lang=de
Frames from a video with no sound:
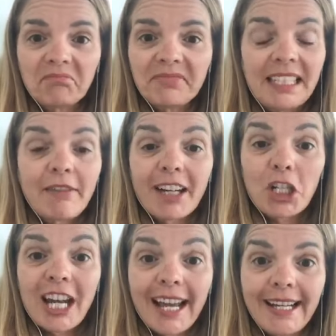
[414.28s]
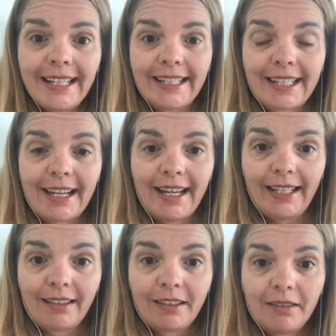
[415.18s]
die
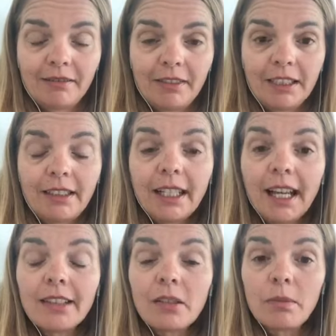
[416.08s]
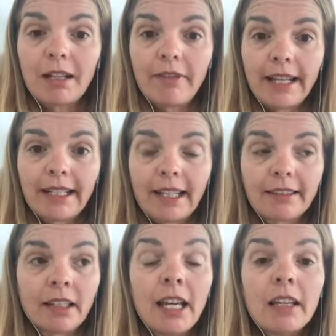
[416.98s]
Wahrscheinlichkeit, die kannst du mal
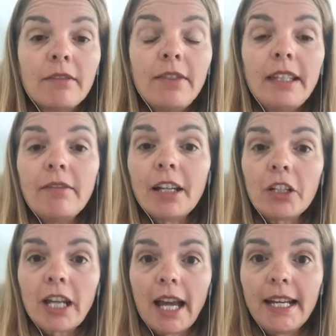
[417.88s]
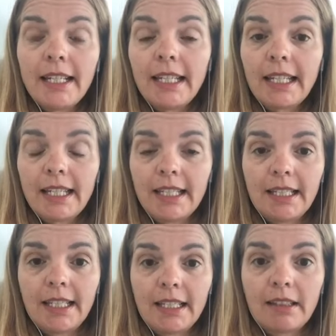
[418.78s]
weglassen wie wahrscheinlich
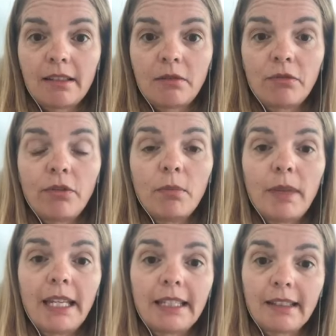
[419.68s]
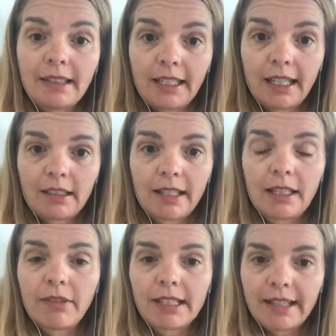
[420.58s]
ist es für mich, dass ich jetzt etwas